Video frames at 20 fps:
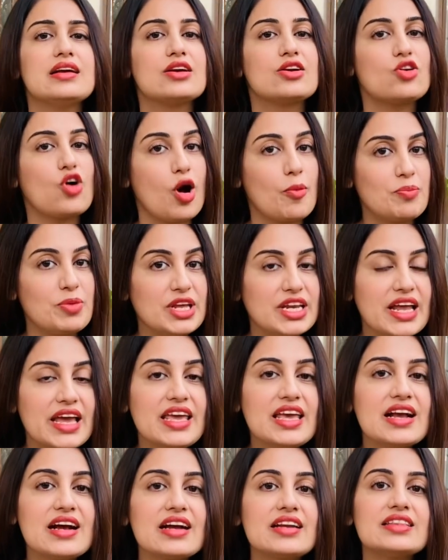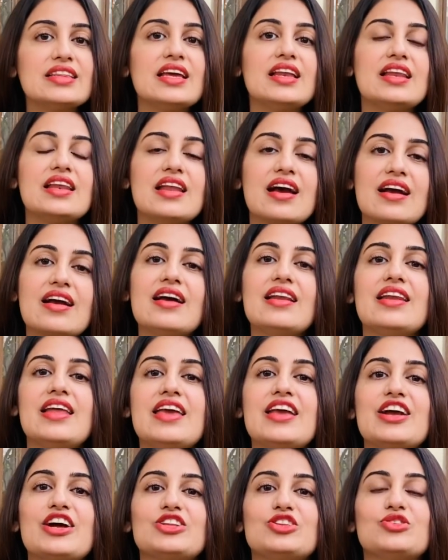कॉपी नहीं करते नकल
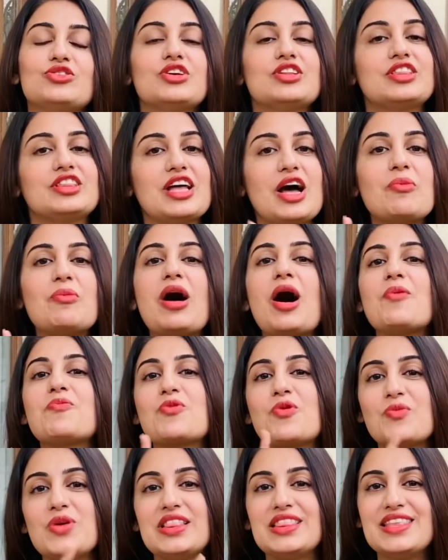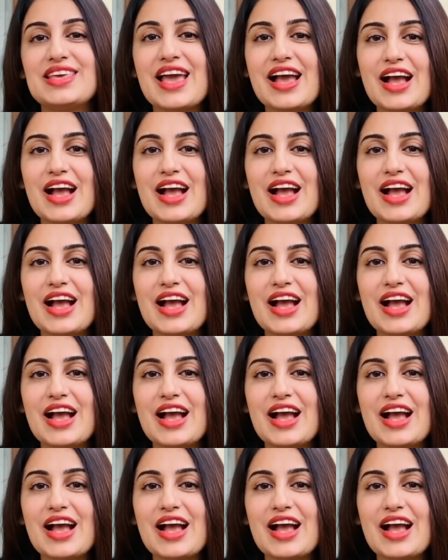नहीं करते तो तब आपको मिलती है